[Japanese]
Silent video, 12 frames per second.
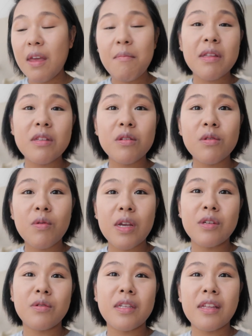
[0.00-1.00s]
懸命ずっとお
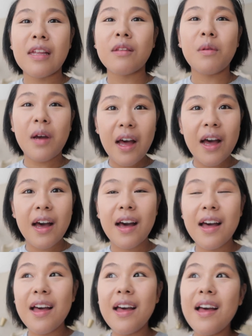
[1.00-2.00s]
化粧してたと
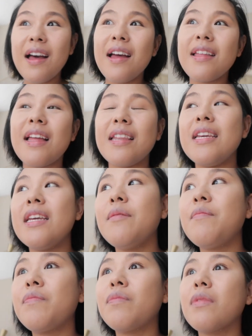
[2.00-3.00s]
か、お化
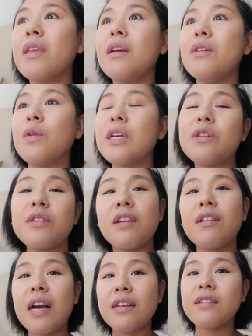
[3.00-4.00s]
粧し
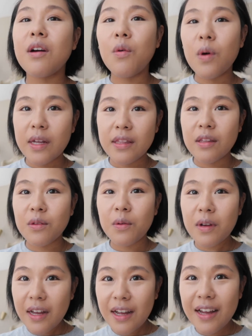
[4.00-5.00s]
てる回数が多かったと
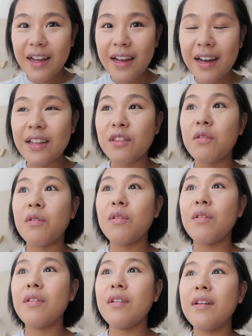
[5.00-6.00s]
か、あ
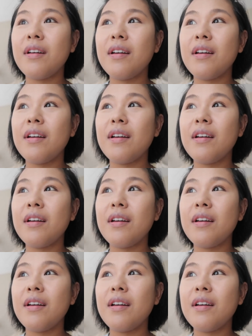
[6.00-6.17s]
と